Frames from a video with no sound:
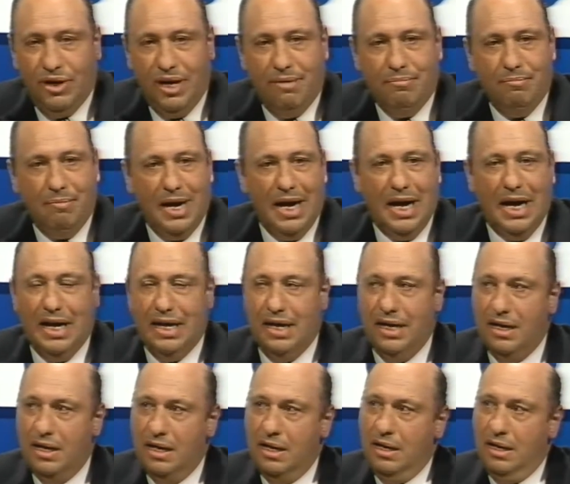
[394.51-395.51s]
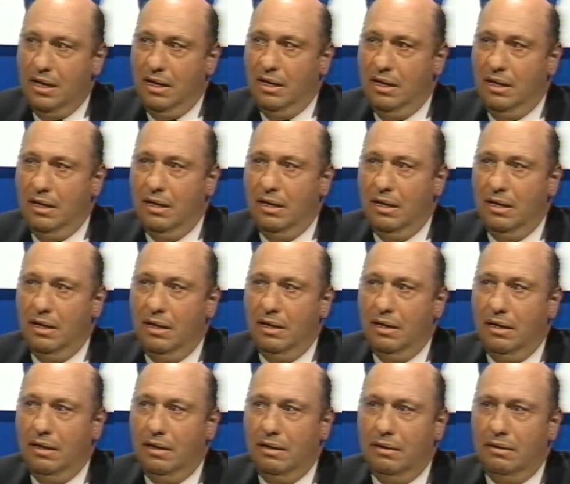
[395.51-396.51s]
ha mai
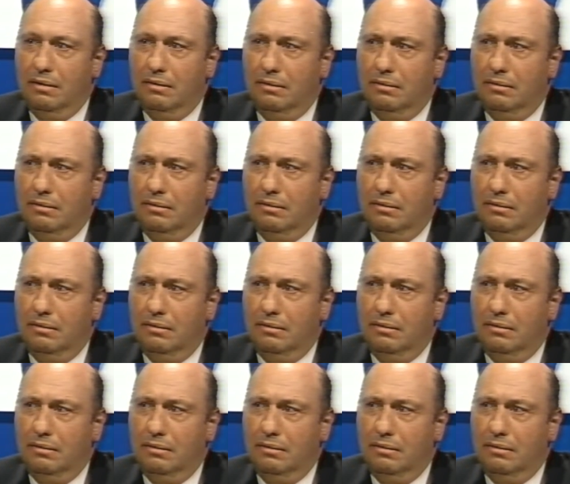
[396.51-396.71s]
eh,